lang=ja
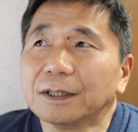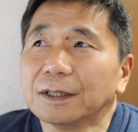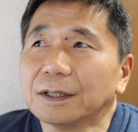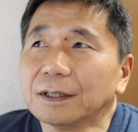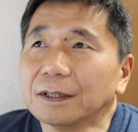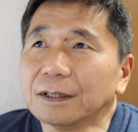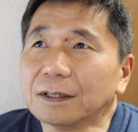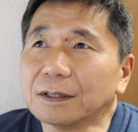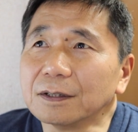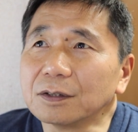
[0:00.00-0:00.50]

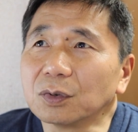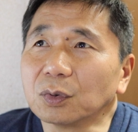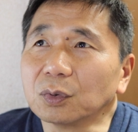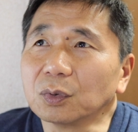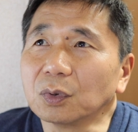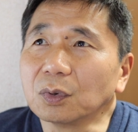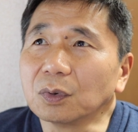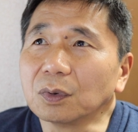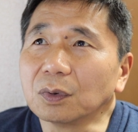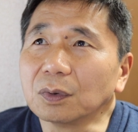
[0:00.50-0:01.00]
えー、そ
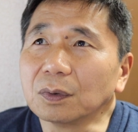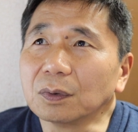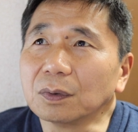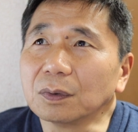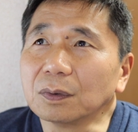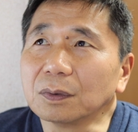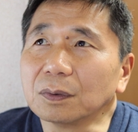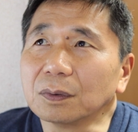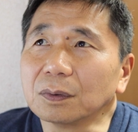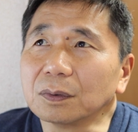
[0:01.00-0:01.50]

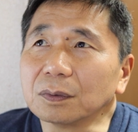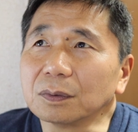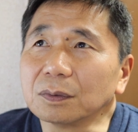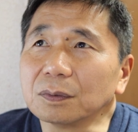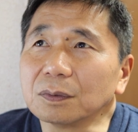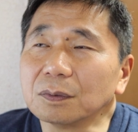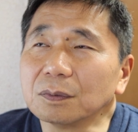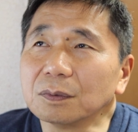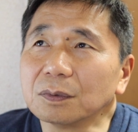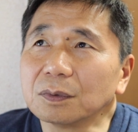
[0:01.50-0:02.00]
の
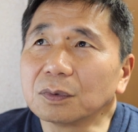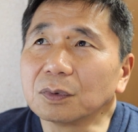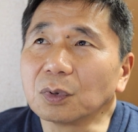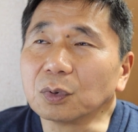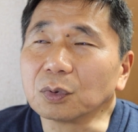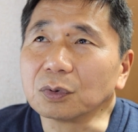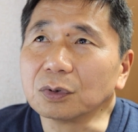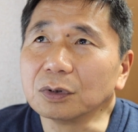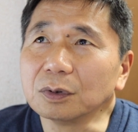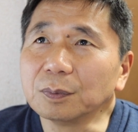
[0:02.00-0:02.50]

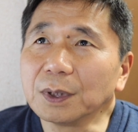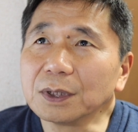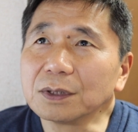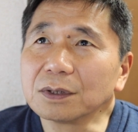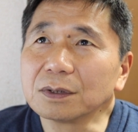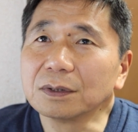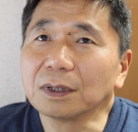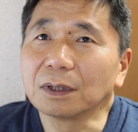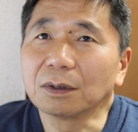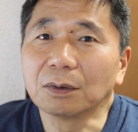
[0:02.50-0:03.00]
特
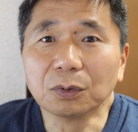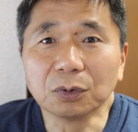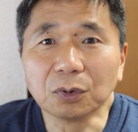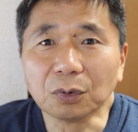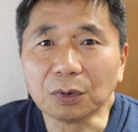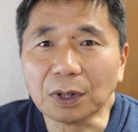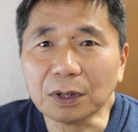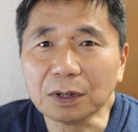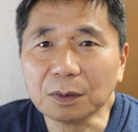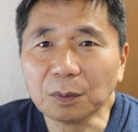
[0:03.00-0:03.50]
別なこ
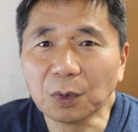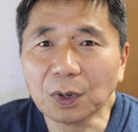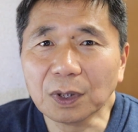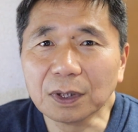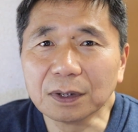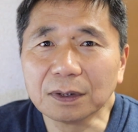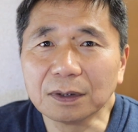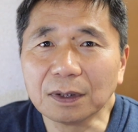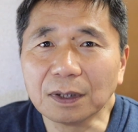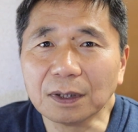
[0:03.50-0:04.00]
と何も
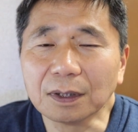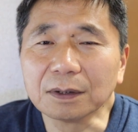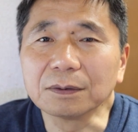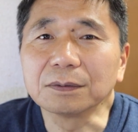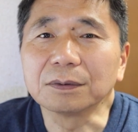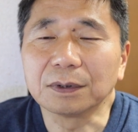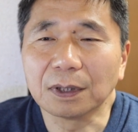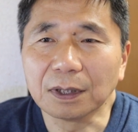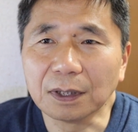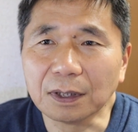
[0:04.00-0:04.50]
やってな
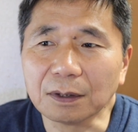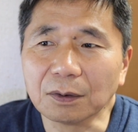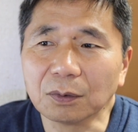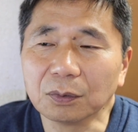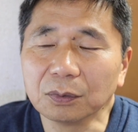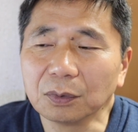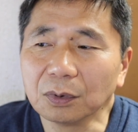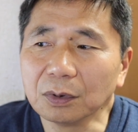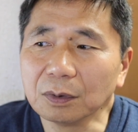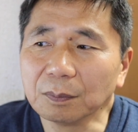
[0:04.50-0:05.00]
くて
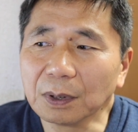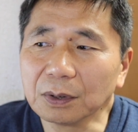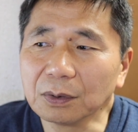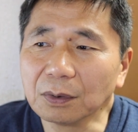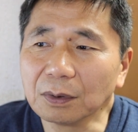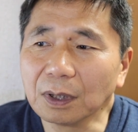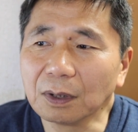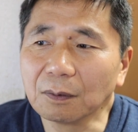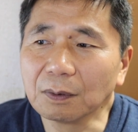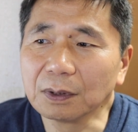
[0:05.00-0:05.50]
本当に
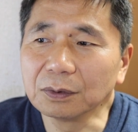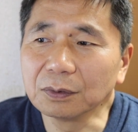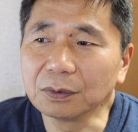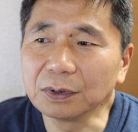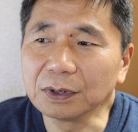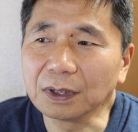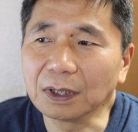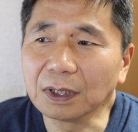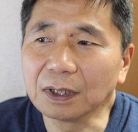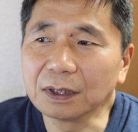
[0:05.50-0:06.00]
窓側の
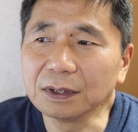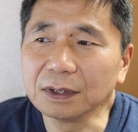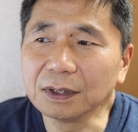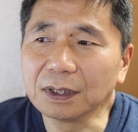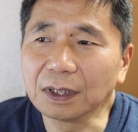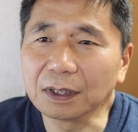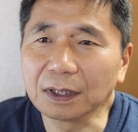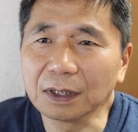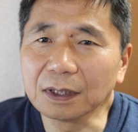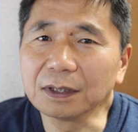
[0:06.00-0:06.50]
光
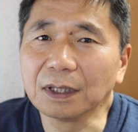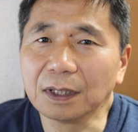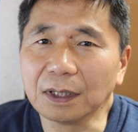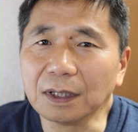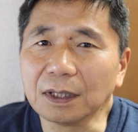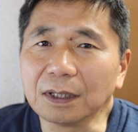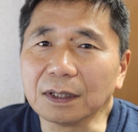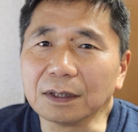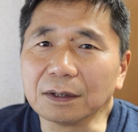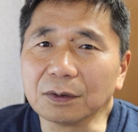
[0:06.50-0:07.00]
だけ
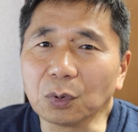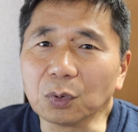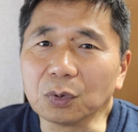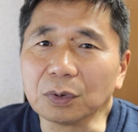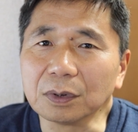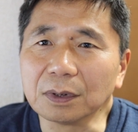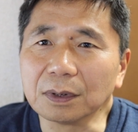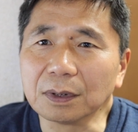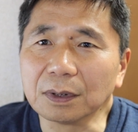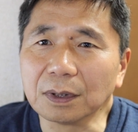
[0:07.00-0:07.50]
で撮っ
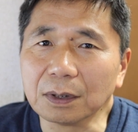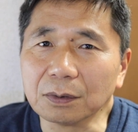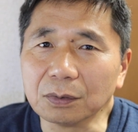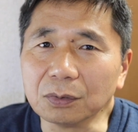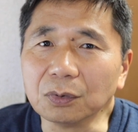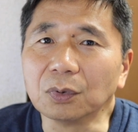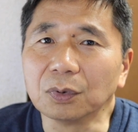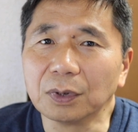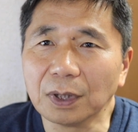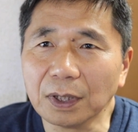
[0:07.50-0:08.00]
て
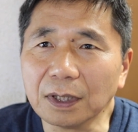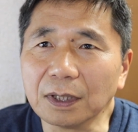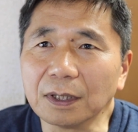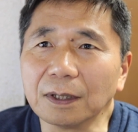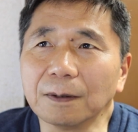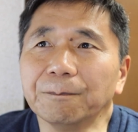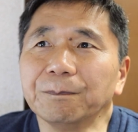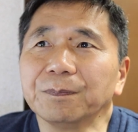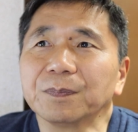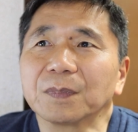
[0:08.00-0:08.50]
るの
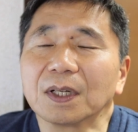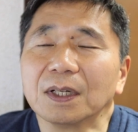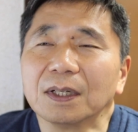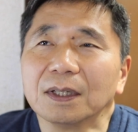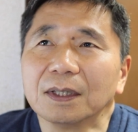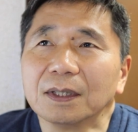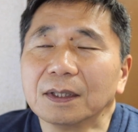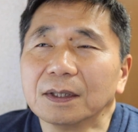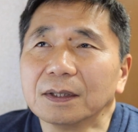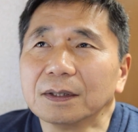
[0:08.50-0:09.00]
で
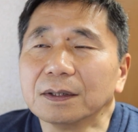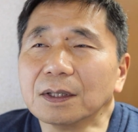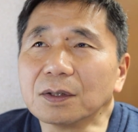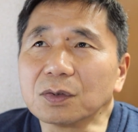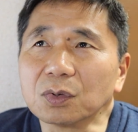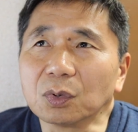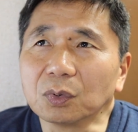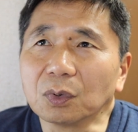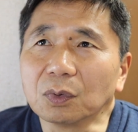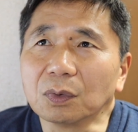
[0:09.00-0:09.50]
で
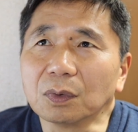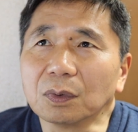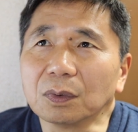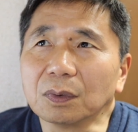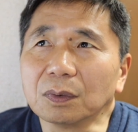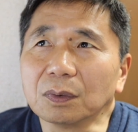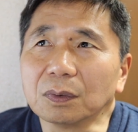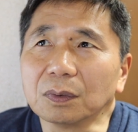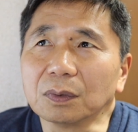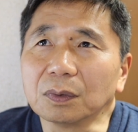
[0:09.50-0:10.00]
そ
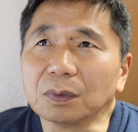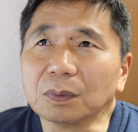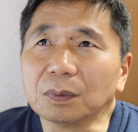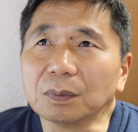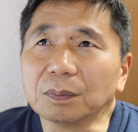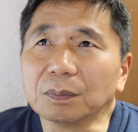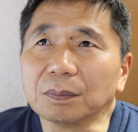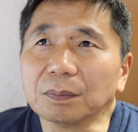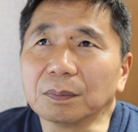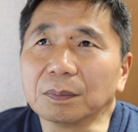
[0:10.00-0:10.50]

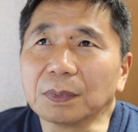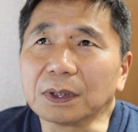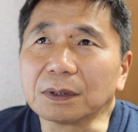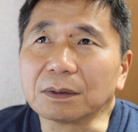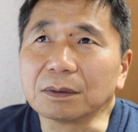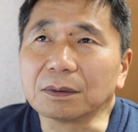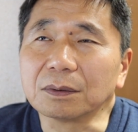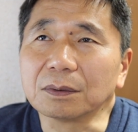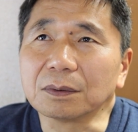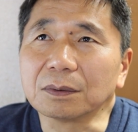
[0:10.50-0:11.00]
のまあ
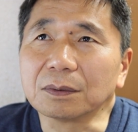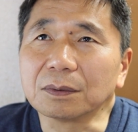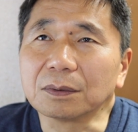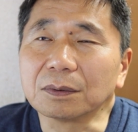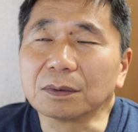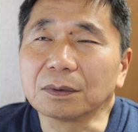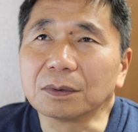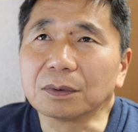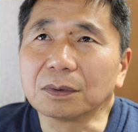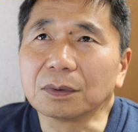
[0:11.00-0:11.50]

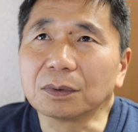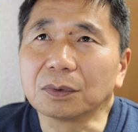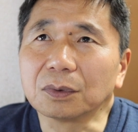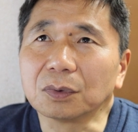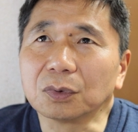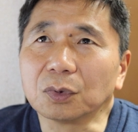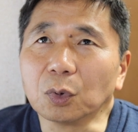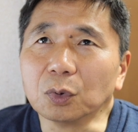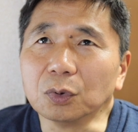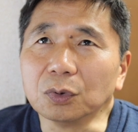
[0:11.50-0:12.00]

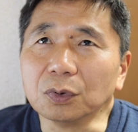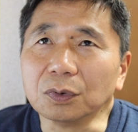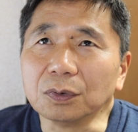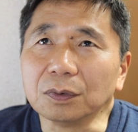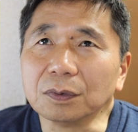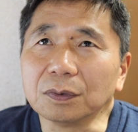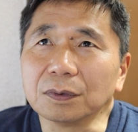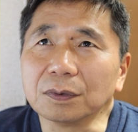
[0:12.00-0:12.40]
撮る